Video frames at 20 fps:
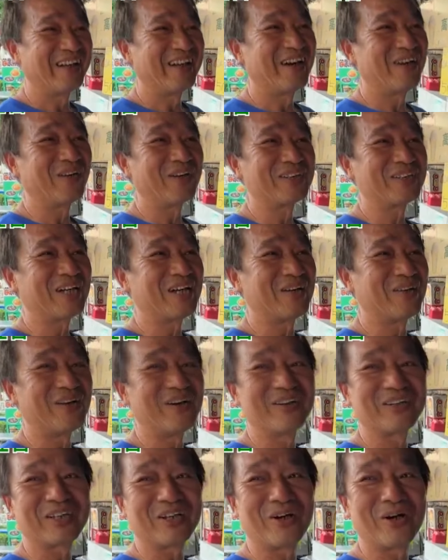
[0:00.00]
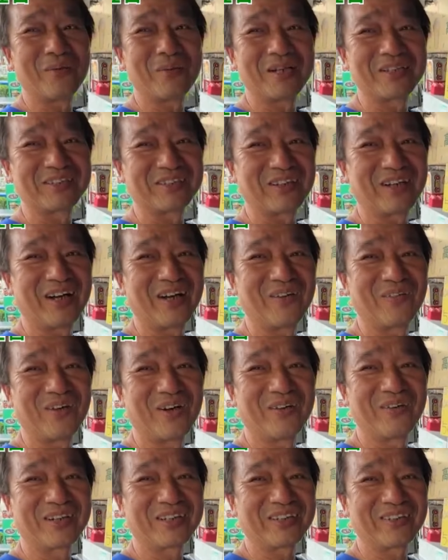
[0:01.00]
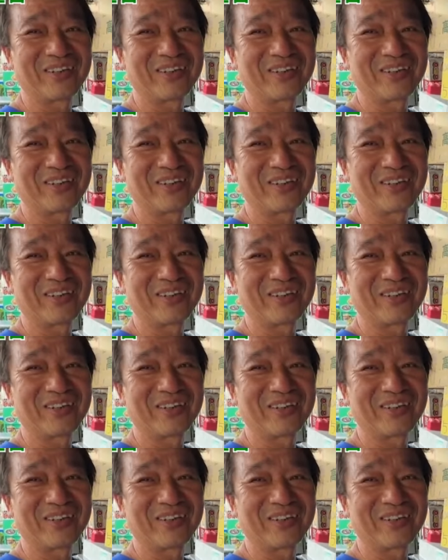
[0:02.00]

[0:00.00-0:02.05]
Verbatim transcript: 哎呀，太叫我卖做我